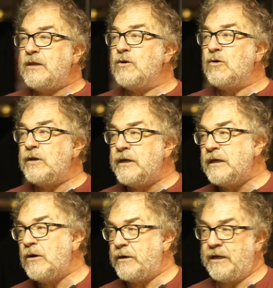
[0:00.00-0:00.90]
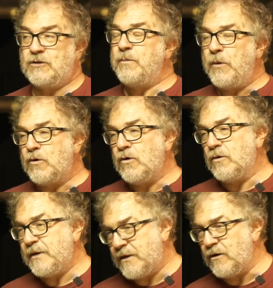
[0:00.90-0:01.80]
io lì ho creato poco
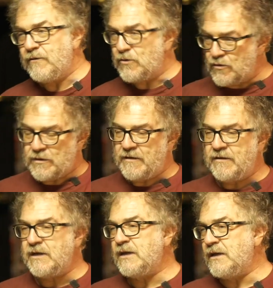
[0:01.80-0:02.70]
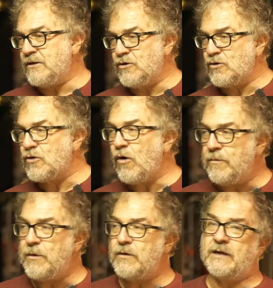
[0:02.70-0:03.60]
perché ho la fortuna di avere Giorgio
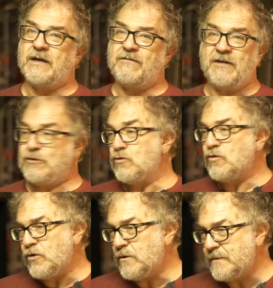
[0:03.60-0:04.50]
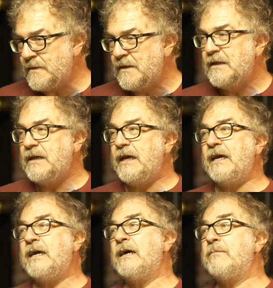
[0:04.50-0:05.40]
Gobbo che ha fatto tutto
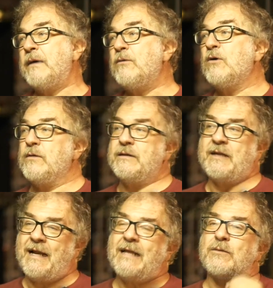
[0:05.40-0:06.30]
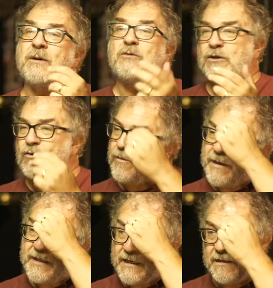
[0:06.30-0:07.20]
e abbiamo, tra l'altro abbiamo dei
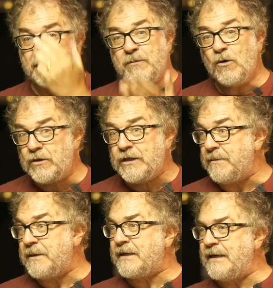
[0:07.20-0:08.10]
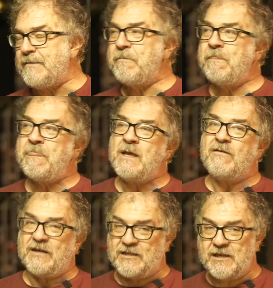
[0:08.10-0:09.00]
documenti di primo ordine perché
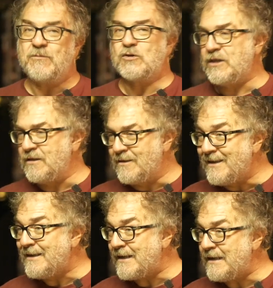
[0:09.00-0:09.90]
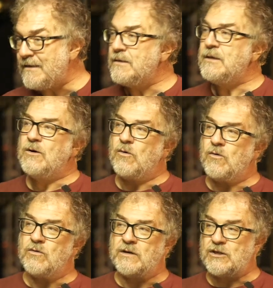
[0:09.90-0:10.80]
facciamo sentire
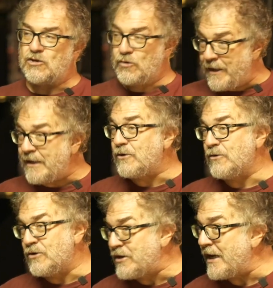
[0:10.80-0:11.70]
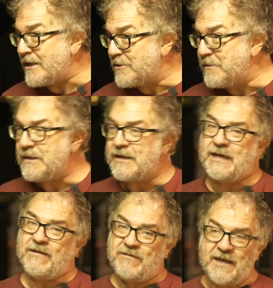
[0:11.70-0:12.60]
un sonetto di Shakespeare
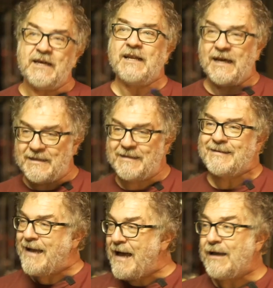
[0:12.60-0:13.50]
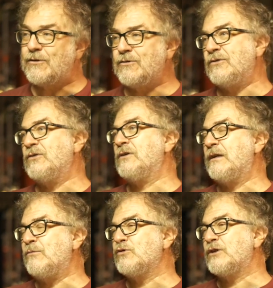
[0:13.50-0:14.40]
che viene adattato
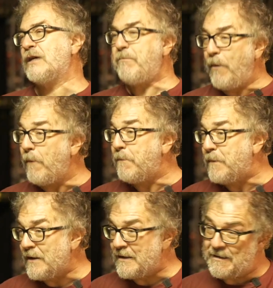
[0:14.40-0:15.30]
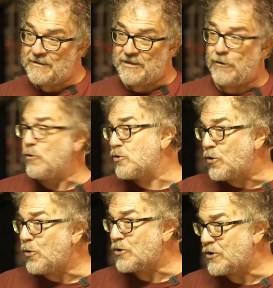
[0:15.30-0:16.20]
alla musica pop nel secolo
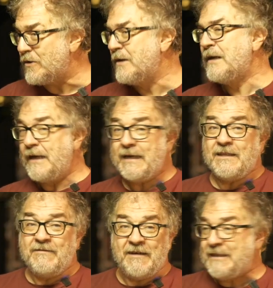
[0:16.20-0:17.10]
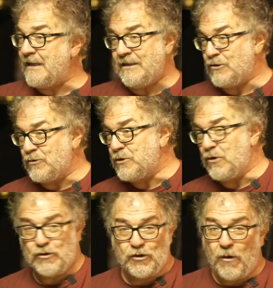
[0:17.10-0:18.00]
scorso e che diventa
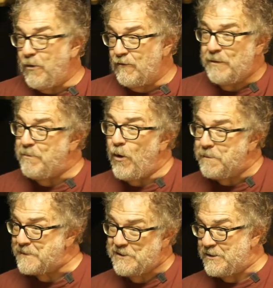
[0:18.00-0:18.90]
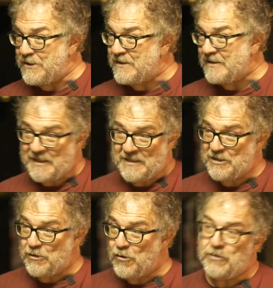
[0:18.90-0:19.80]
subito top of the pops in 30
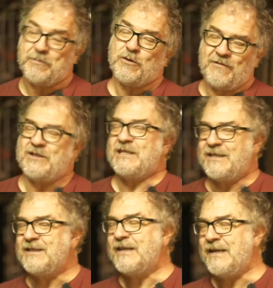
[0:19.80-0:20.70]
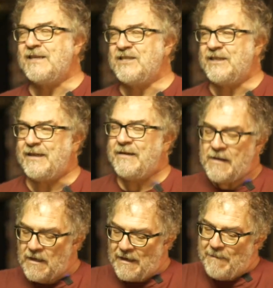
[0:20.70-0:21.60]
secondi, per cui facciamo sentire alla gente
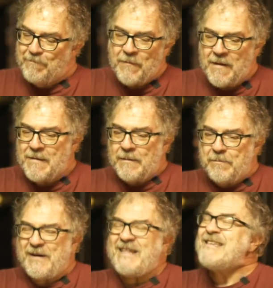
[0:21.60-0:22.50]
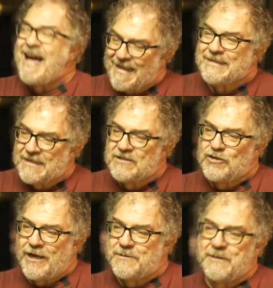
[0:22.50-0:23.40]
la pregnanza di
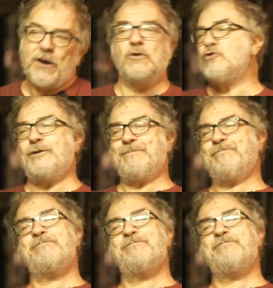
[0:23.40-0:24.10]
Shakespeare oggi.